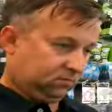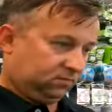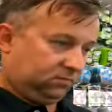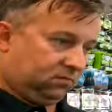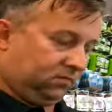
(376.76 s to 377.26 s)

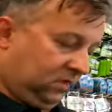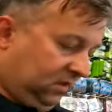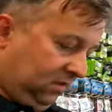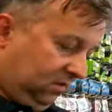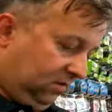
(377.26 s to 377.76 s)
pod brzeg,
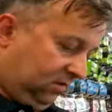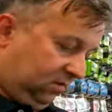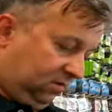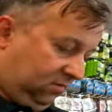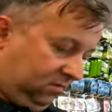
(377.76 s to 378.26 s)
czyli
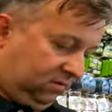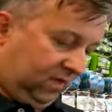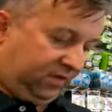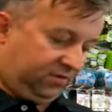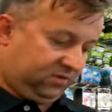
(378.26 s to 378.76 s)
dłuższy.
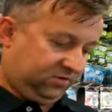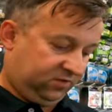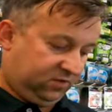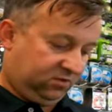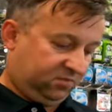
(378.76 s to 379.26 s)
Tak,
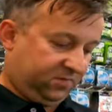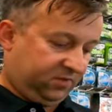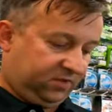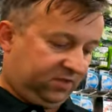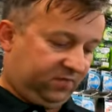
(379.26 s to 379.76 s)
oczywiście. Tu
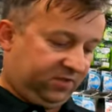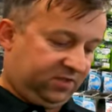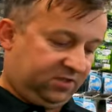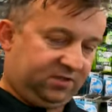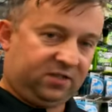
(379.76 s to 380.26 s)
mamy kij flash